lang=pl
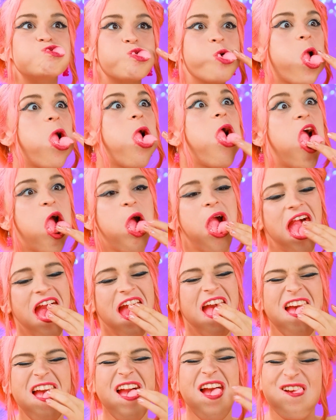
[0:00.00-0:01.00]
Tak, ta
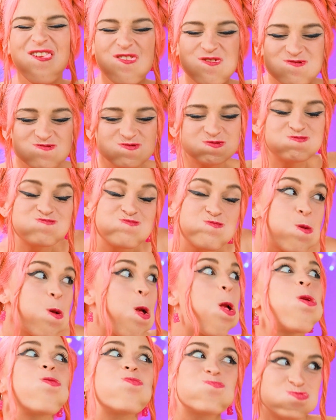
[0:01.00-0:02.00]
guma jest super.
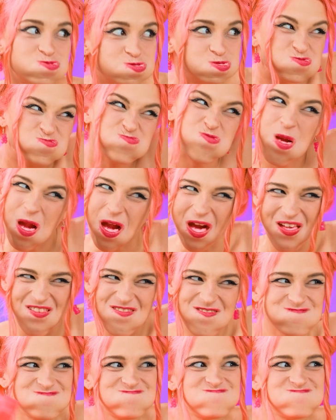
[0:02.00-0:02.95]
Tak samo